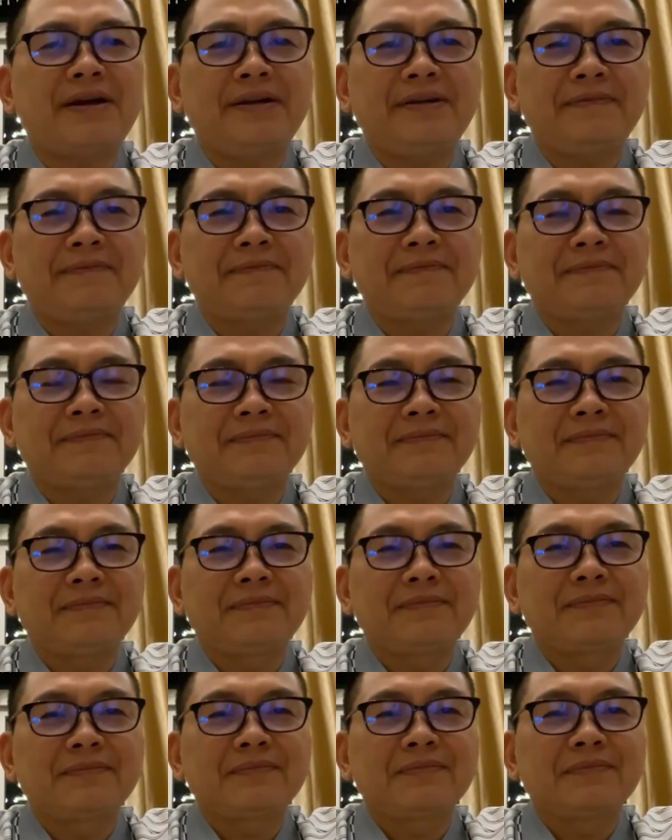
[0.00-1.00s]
vào đấy
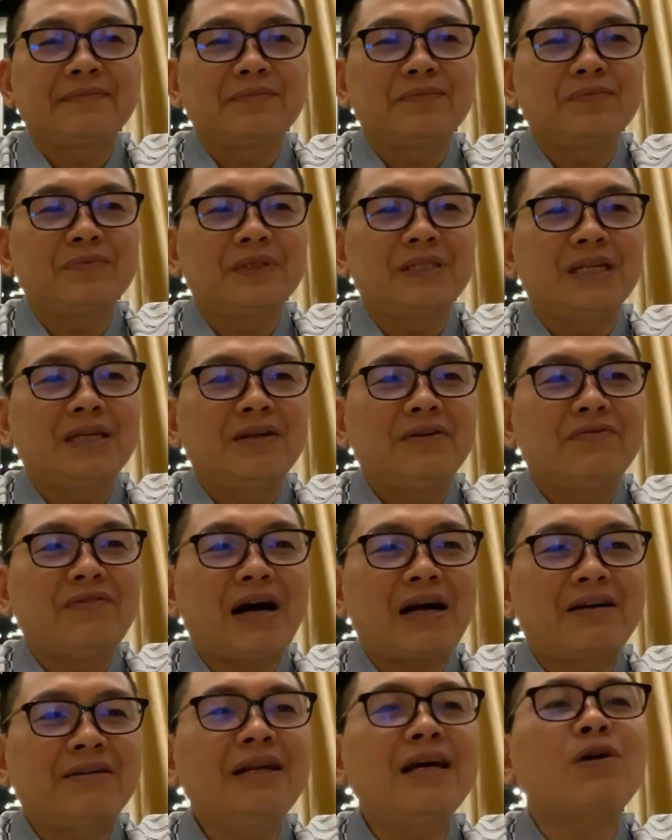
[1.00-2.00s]
ừ.
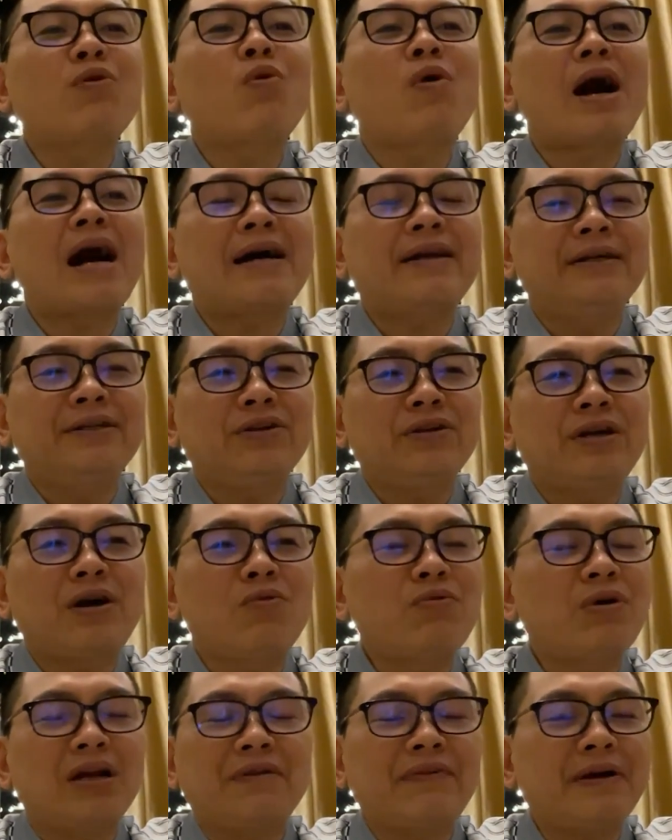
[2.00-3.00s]
và cứ để quà đấy thôi
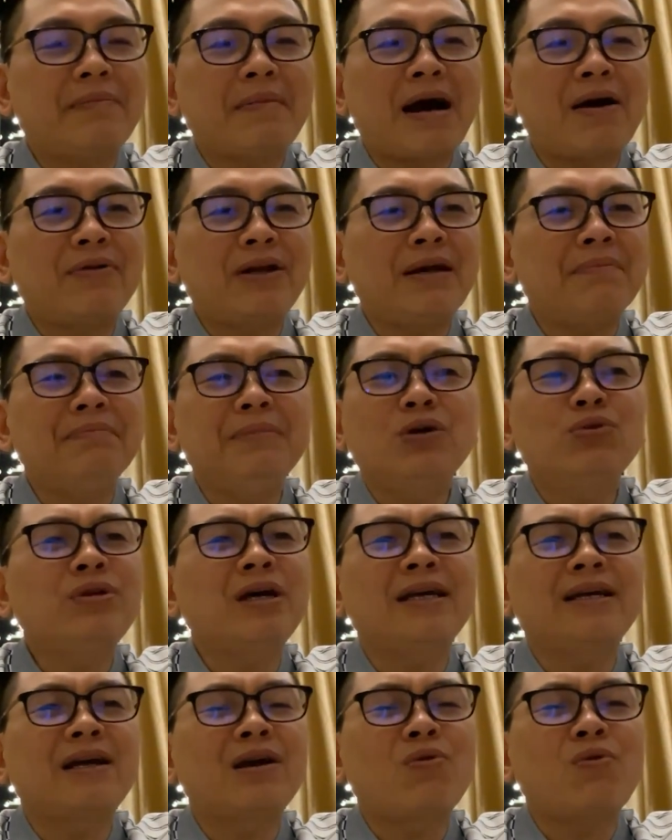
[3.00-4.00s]
không cần phải bảo là em biếu
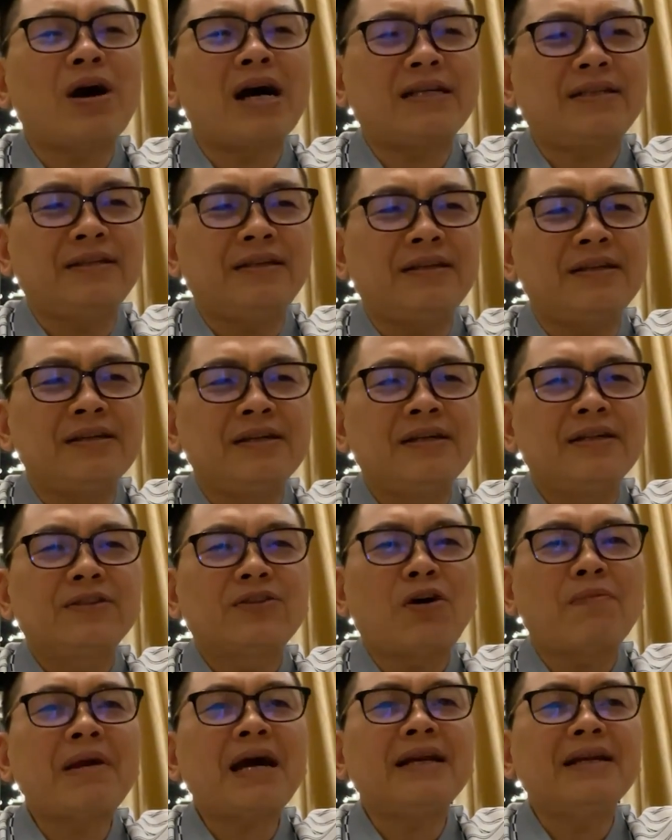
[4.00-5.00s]
thầy cái quà gì
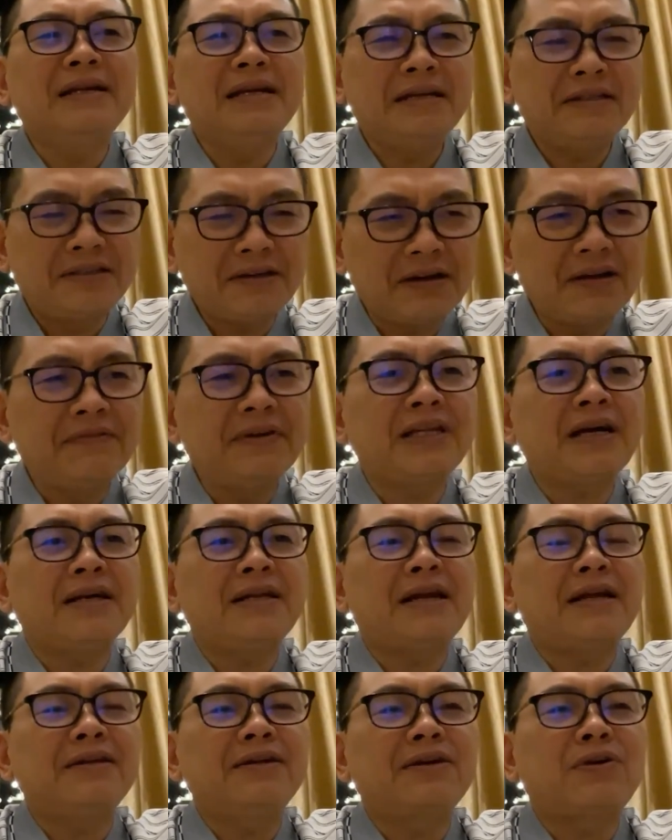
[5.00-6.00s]
tóm lại đến đi chơi với
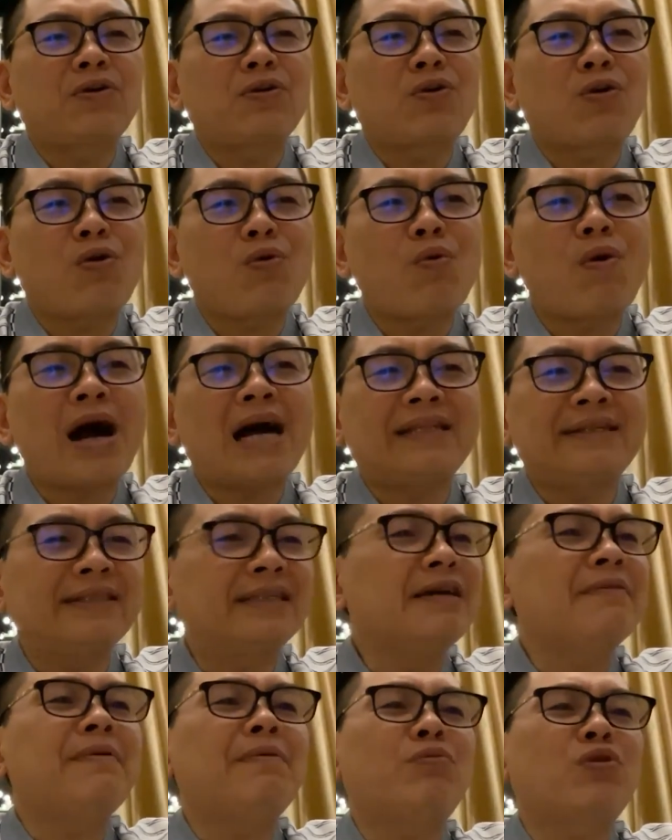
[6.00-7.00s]
thầy là được còn có quà thì
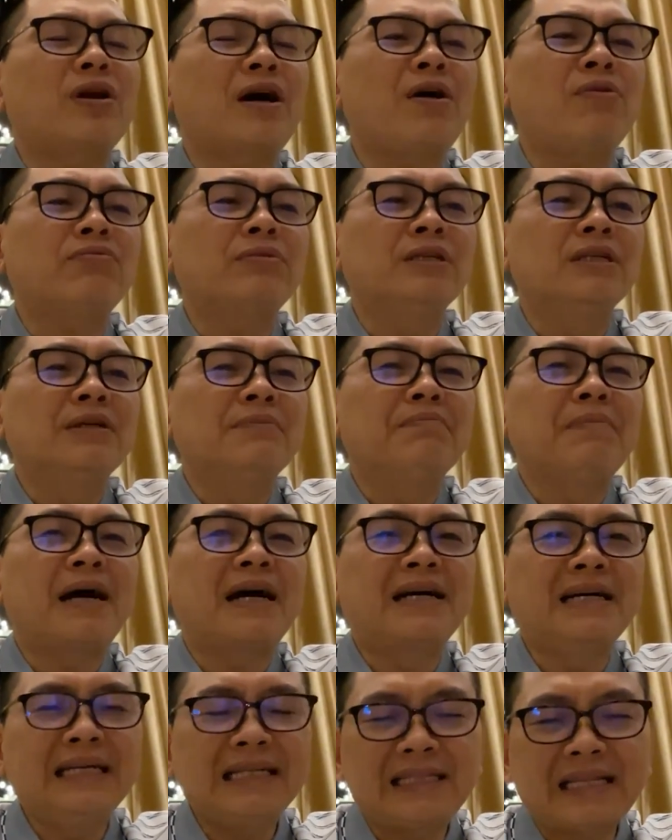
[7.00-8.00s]
xếp vào một góc
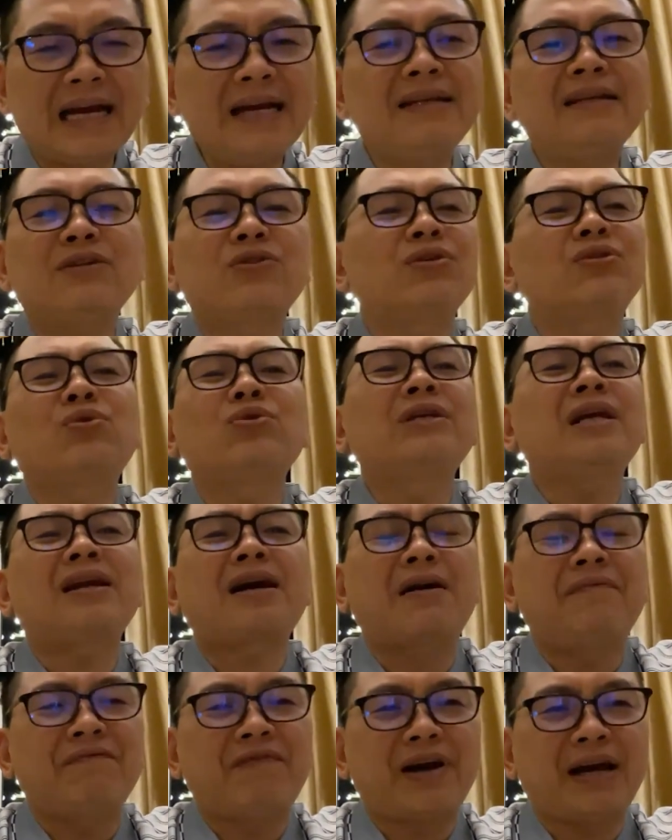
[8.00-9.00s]
mà ghi tên là thì tốt nhất
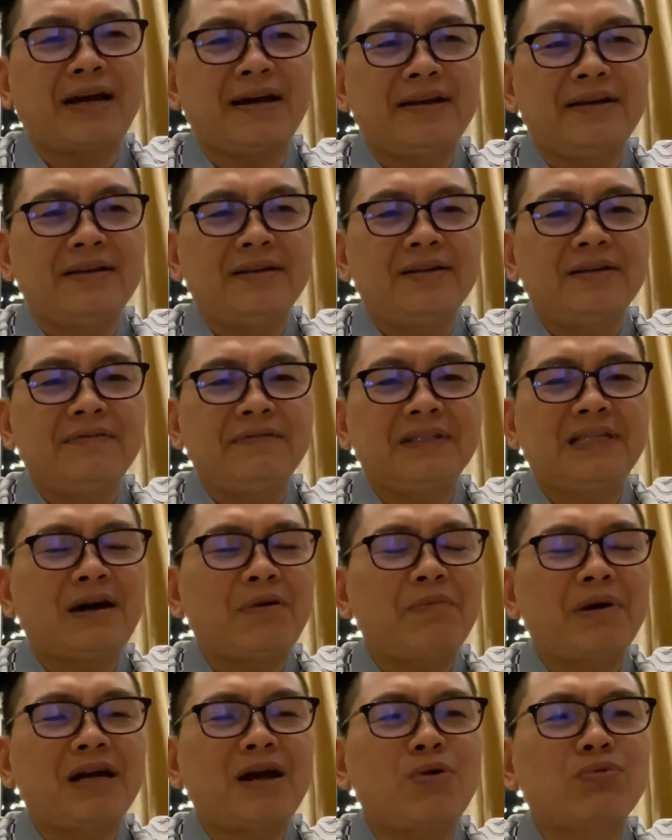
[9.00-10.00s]
cầm về vì
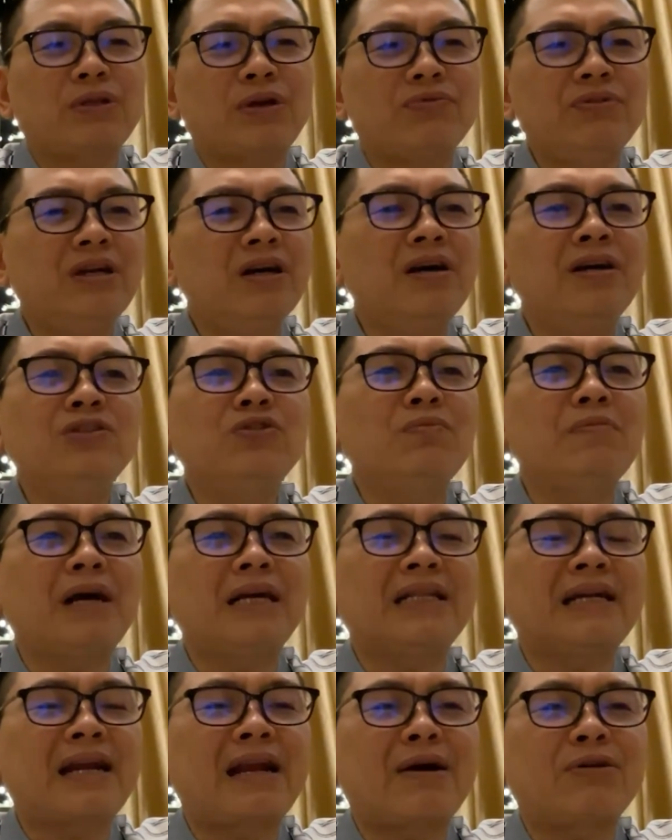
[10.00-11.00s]
tao mất công tao nhớ chúng
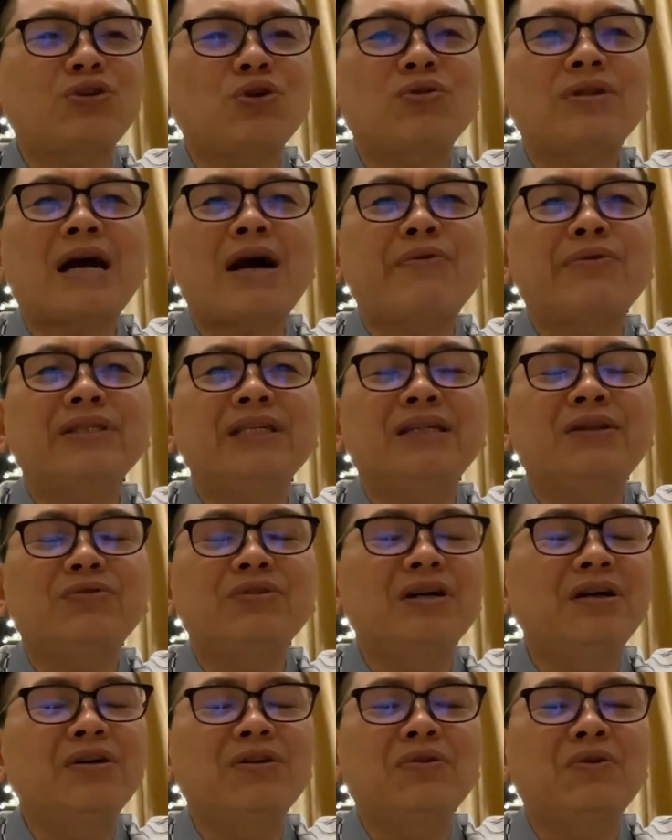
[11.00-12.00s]
mày thằng nào cho tao cái gì
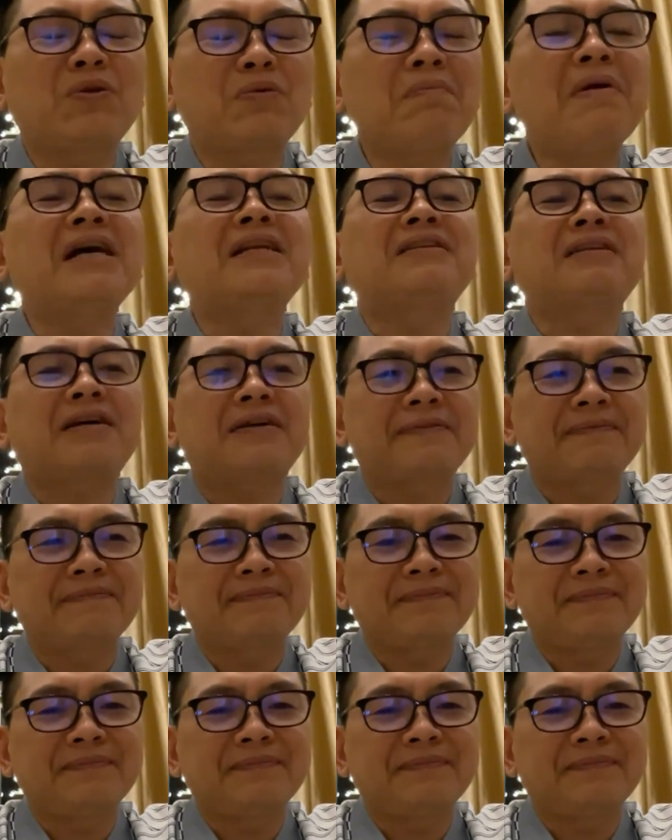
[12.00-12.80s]
tao nhớ nó, nó mệt rồi